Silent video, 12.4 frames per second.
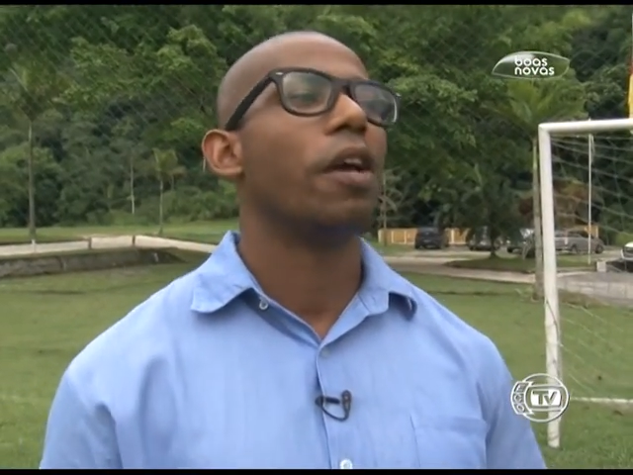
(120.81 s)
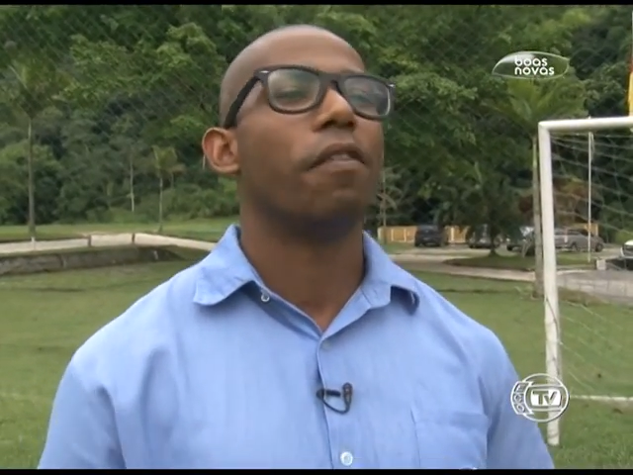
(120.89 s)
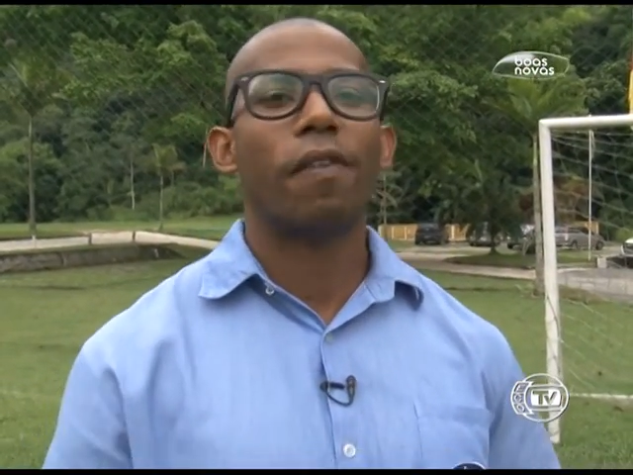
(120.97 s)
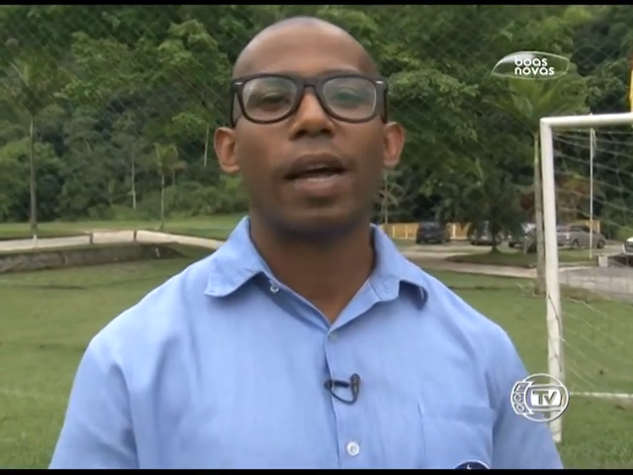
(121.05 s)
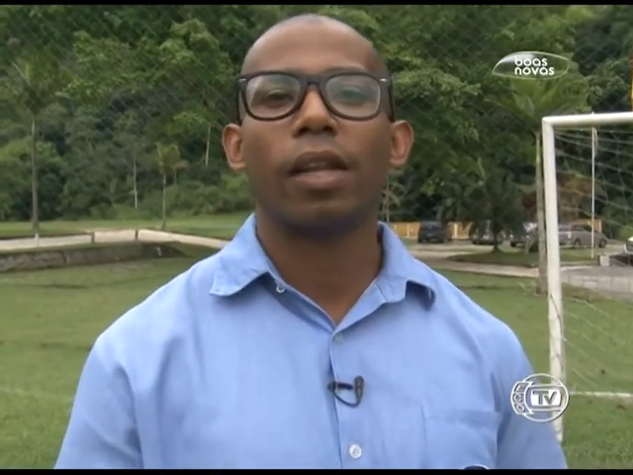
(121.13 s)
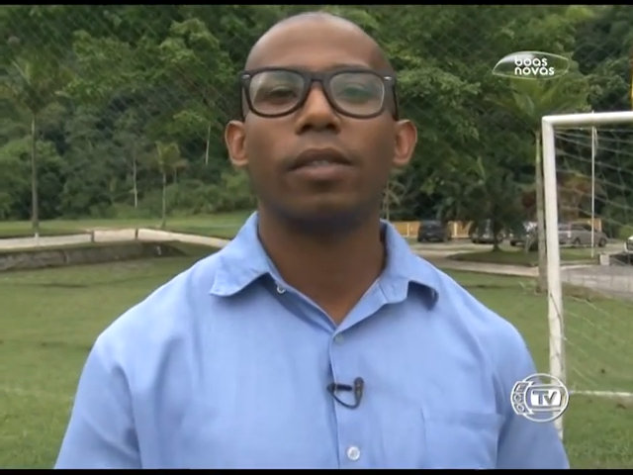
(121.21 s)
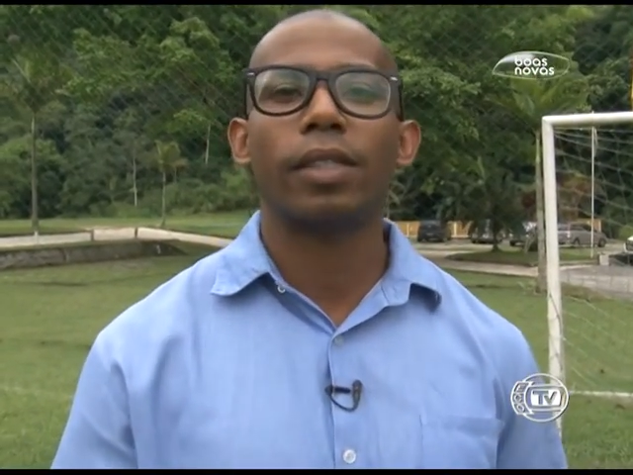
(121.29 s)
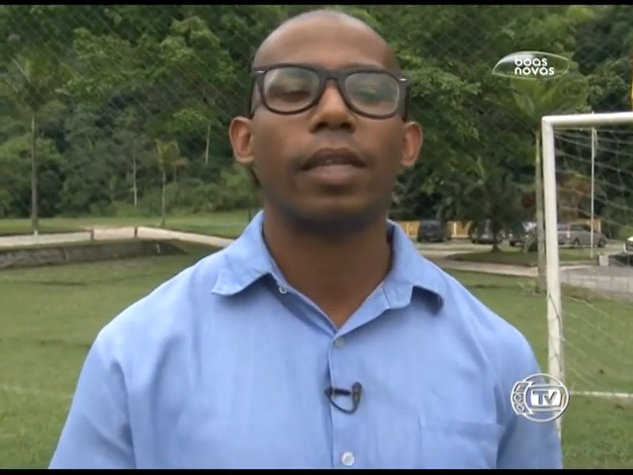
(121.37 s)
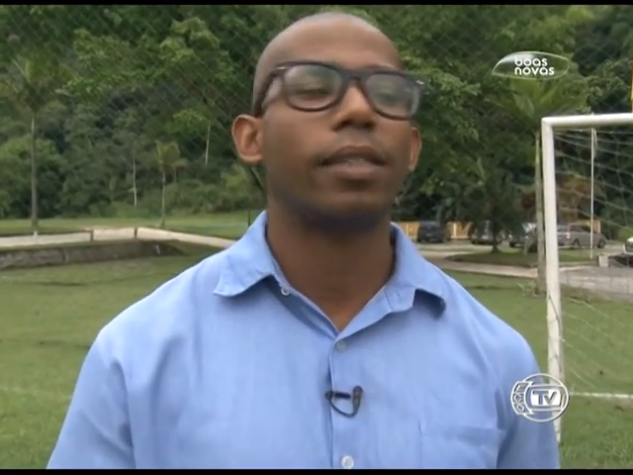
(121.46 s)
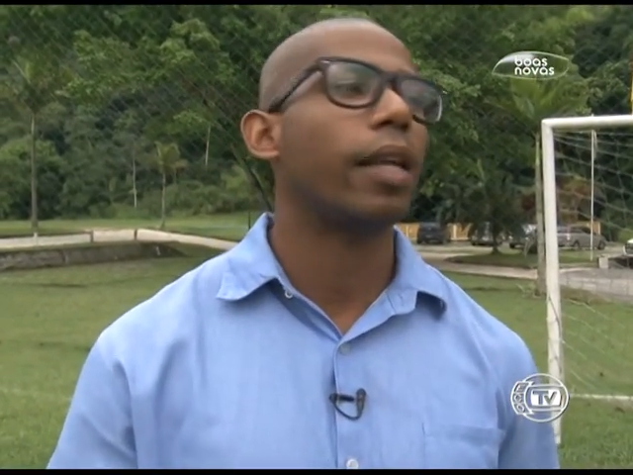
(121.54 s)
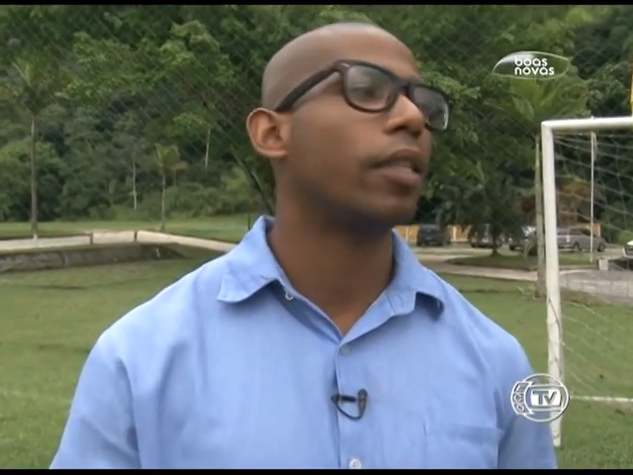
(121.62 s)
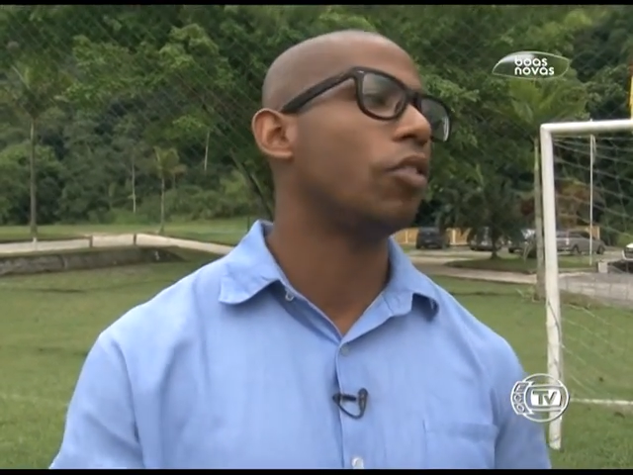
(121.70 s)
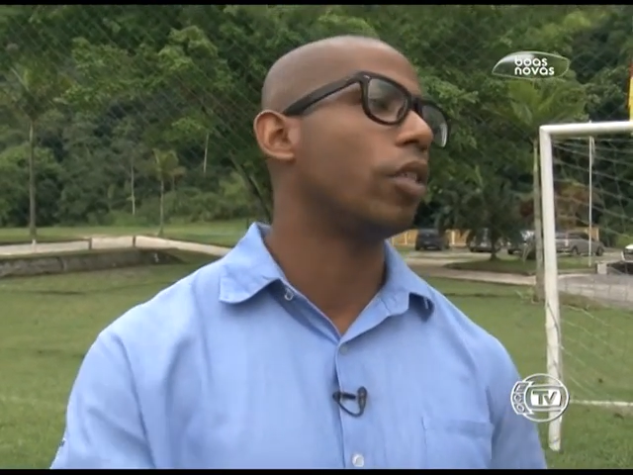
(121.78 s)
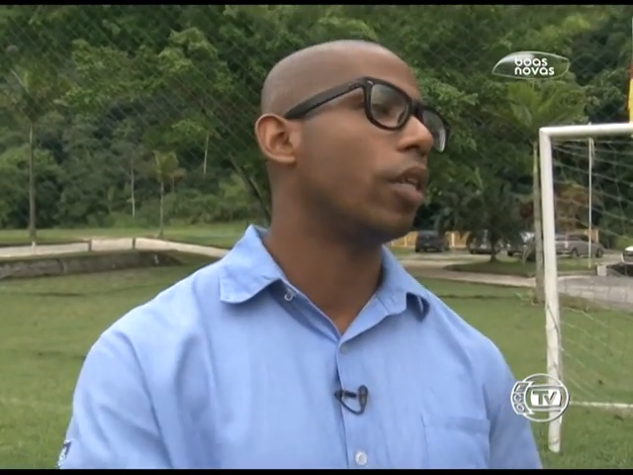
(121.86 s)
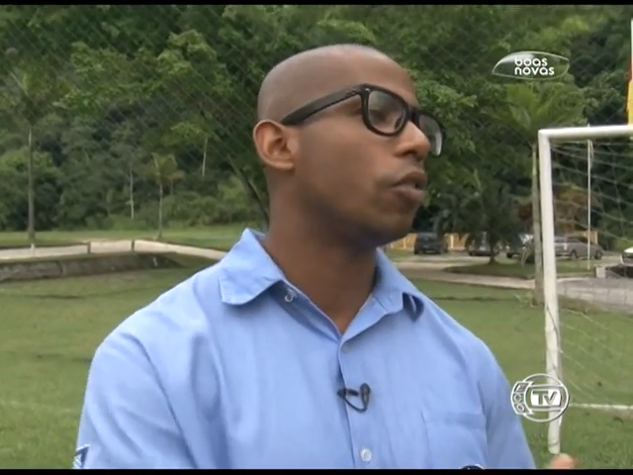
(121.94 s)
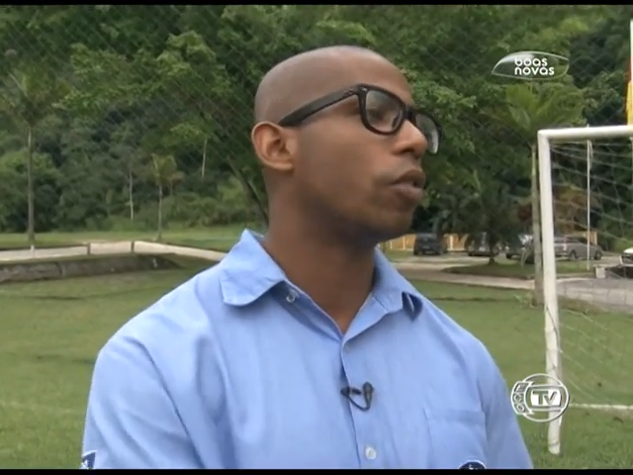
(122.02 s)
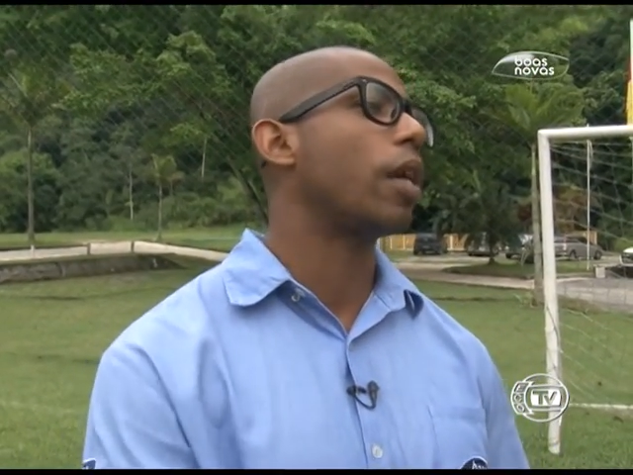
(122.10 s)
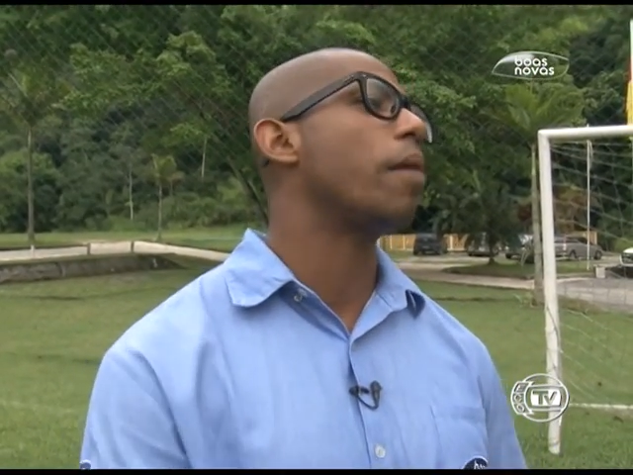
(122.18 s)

fala dos atletas de Cristo, que é